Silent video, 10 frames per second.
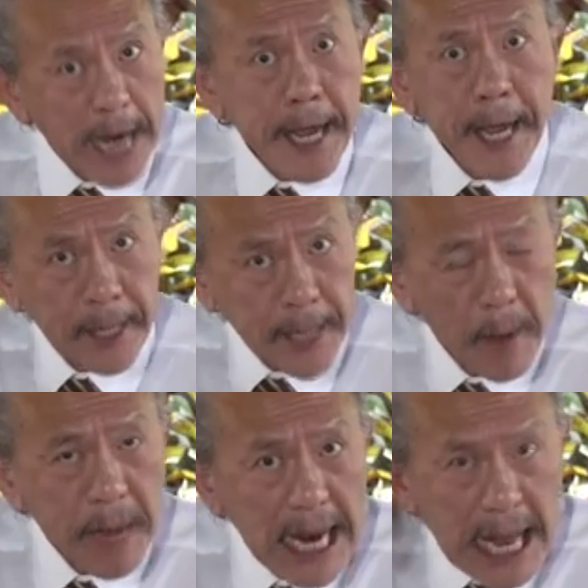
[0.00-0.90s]
เฉพาะ
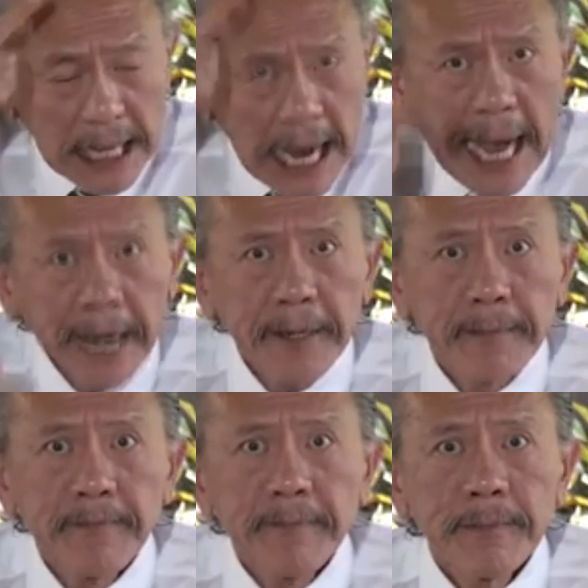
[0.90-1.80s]
ไอ้นี่ที่มีหลัก
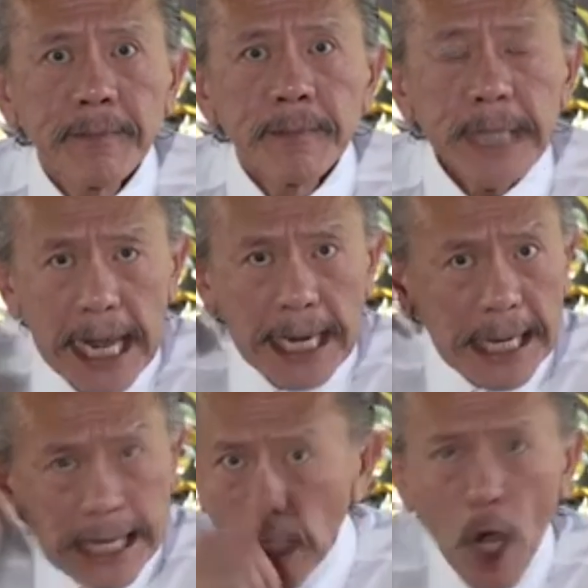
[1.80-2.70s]
ฐาน
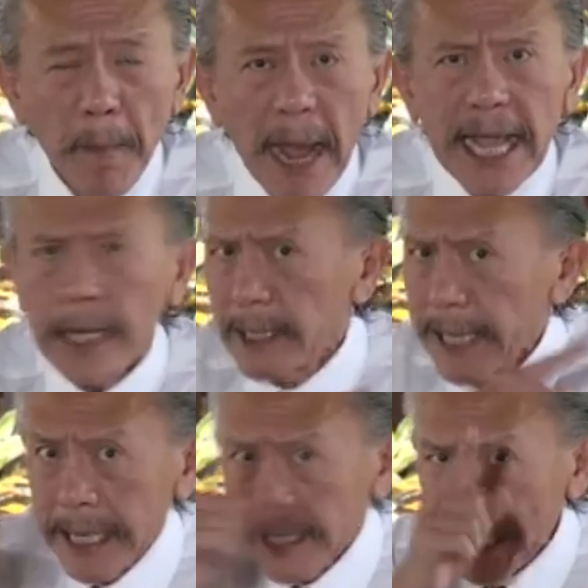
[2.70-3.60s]
ตั้งแต่นี้ต่อ
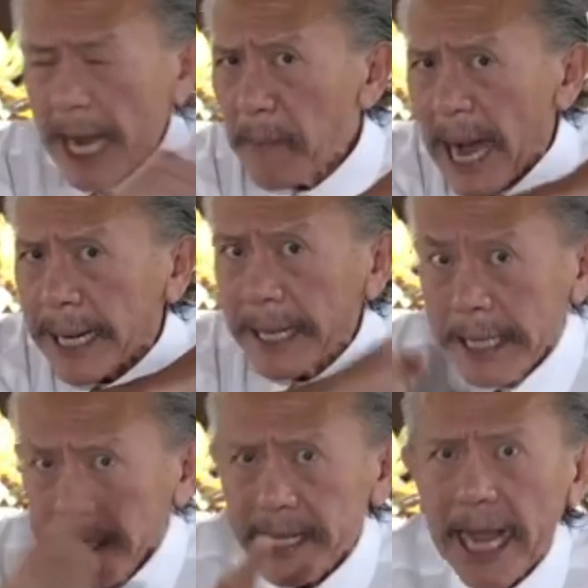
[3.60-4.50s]
ไปหนึ่งแส
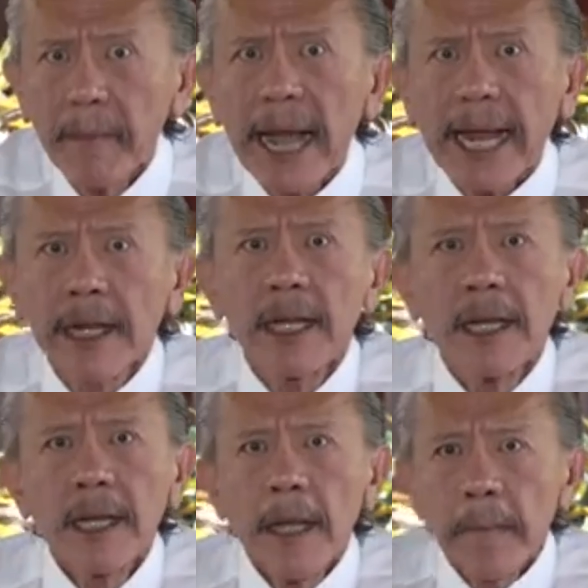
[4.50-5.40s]
นบาทหนึ่งแสน
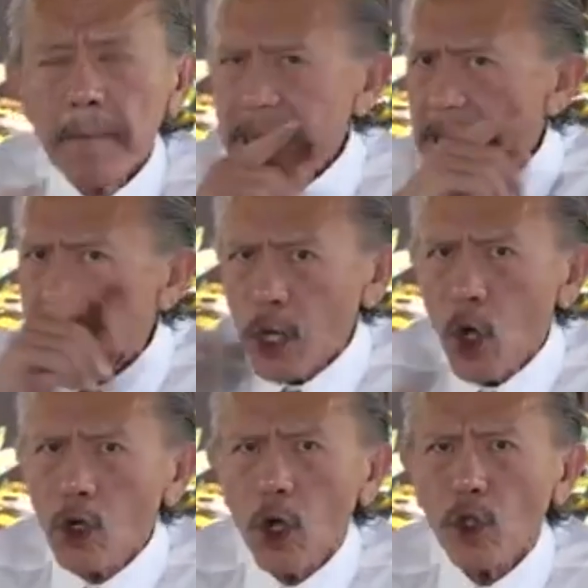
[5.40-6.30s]
บาท
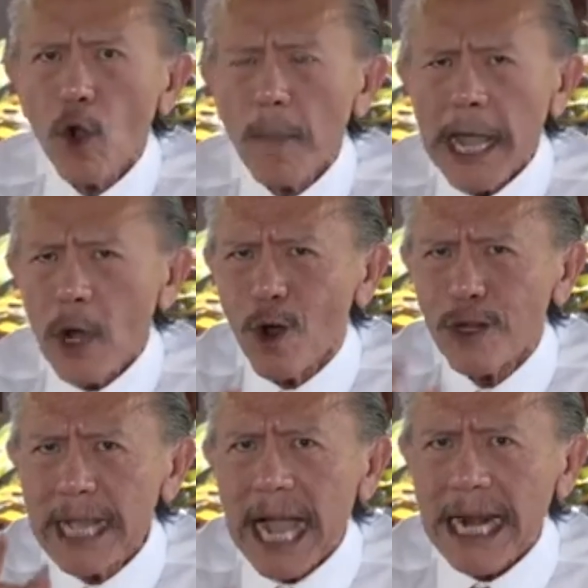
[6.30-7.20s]
ประชาชนคน
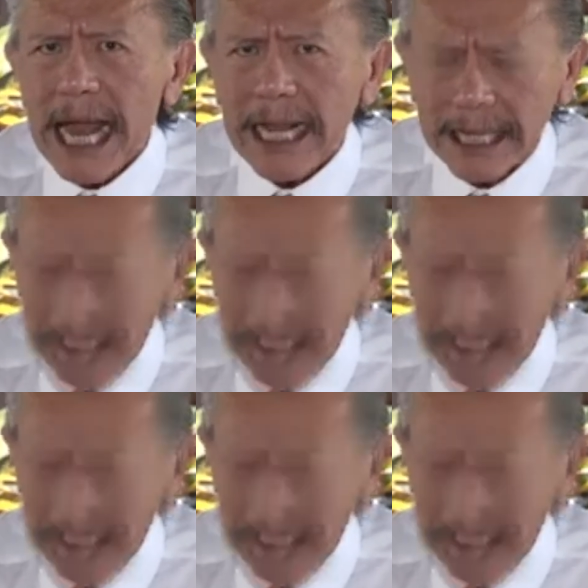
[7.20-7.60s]
ทั่วไปอด